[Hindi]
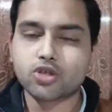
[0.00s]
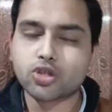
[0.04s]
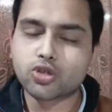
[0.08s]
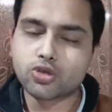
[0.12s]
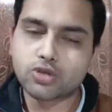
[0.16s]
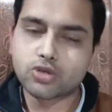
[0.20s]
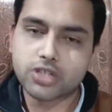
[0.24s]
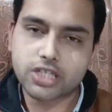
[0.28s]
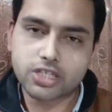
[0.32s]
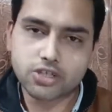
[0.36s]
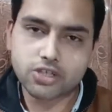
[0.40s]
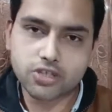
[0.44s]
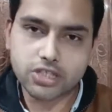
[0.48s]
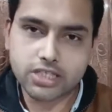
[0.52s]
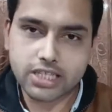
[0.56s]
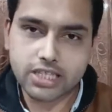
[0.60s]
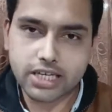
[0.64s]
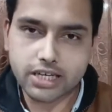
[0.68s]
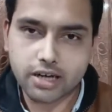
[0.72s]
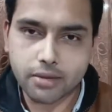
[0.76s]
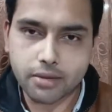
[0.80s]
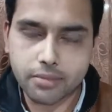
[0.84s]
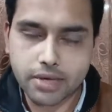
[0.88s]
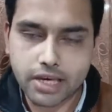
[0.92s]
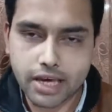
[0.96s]
दोस्तों दूसरी जो
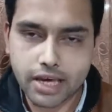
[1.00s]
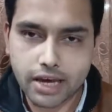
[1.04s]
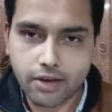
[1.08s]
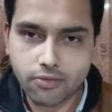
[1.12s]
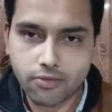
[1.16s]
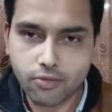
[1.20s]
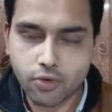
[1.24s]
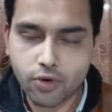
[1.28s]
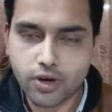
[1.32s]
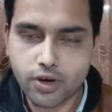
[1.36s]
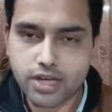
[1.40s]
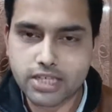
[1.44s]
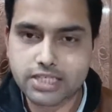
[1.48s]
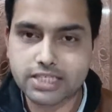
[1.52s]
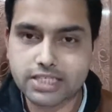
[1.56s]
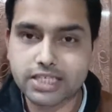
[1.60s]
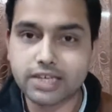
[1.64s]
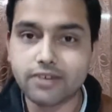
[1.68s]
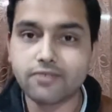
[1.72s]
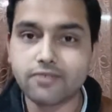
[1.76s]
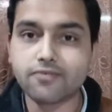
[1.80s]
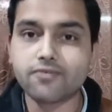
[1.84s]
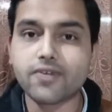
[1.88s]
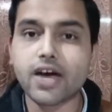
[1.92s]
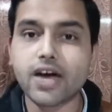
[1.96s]
इसकी कमी है वो है
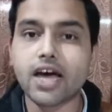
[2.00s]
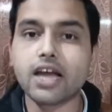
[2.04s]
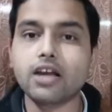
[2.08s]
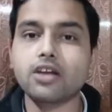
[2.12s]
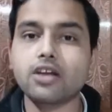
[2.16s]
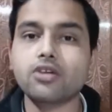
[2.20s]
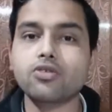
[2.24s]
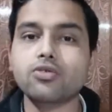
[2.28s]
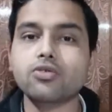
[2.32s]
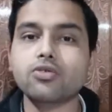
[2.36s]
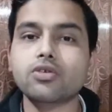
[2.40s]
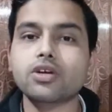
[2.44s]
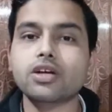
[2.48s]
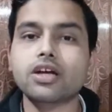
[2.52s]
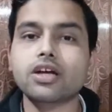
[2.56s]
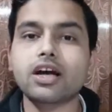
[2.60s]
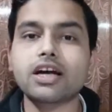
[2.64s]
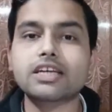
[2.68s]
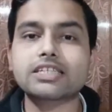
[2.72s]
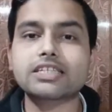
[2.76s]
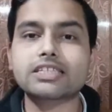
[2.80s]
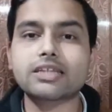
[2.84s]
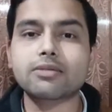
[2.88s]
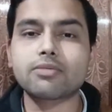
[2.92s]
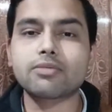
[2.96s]
इसकी वैल्यू
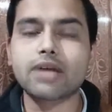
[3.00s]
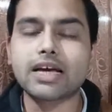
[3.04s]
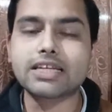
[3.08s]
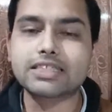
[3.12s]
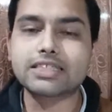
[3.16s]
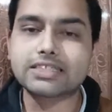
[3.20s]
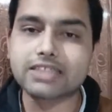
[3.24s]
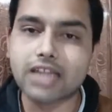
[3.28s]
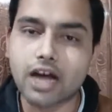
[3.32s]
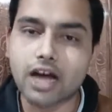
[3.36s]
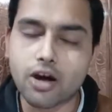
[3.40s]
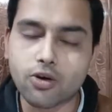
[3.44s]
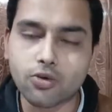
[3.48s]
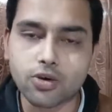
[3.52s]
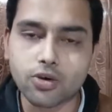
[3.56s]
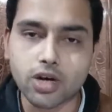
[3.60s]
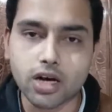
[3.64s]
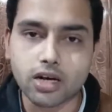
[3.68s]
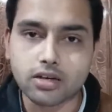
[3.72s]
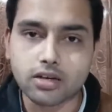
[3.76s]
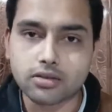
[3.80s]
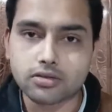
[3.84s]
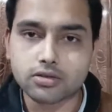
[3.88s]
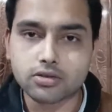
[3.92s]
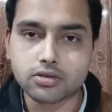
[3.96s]
का स्टेबलाइज ना
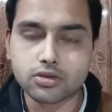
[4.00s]
होना